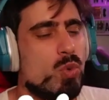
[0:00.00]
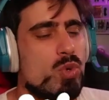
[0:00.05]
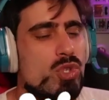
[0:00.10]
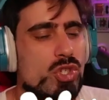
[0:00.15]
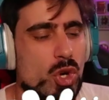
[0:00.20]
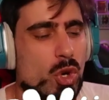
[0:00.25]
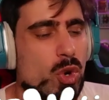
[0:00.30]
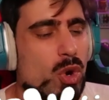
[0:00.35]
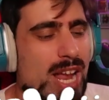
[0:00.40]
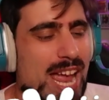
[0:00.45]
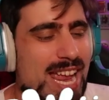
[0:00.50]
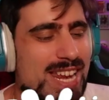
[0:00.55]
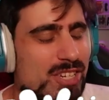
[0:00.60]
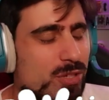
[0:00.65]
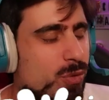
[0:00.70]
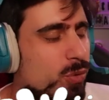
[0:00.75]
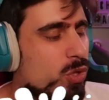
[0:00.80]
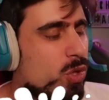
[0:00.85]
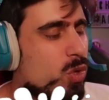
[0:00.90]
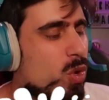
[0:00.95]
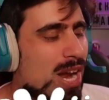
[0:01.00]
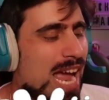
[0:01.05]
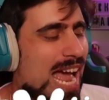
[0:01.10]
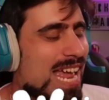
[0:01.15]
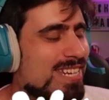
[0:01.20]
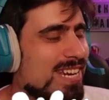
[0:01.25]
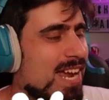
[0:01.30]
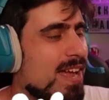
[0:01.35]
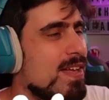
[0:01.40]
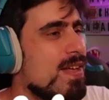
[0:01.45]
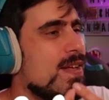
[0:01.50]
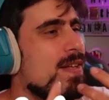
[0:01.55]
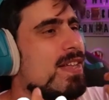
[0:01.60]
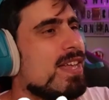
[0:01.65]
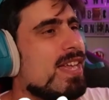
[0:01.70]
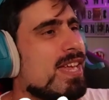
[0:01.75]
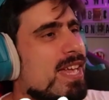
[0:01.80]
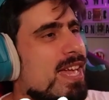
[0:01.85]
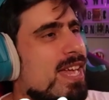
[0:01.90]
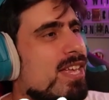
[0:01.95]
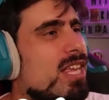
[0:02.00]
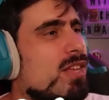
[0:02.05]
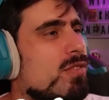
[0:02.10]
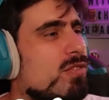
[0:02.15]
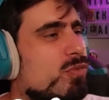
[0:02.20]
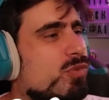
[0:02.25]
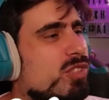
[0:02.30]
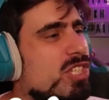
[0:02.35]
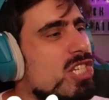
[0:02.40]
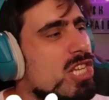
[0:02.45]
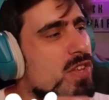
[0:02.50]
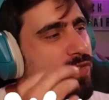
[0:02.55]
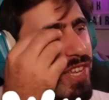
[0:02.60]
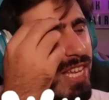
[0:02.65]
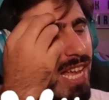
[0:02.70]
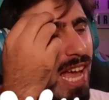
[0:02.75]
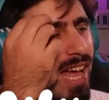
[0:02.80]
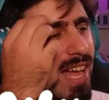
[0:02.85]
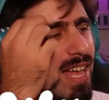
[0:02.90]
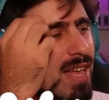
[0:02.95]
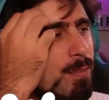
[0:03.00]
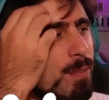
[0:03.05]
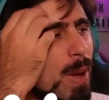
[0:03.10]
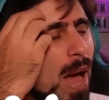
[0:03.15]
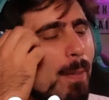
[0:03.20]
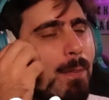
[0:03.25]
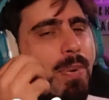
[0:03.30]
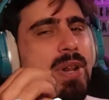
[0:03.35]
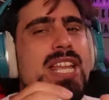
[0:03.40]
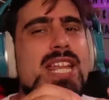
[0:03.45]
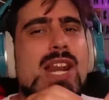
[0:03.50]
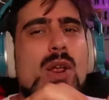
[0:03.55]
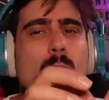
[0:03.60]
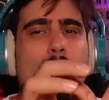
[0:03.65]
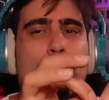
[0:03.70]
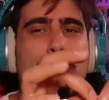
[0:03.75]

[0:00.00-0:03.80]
un gioco Genshin, un gioco gacha, eh, significa aprire un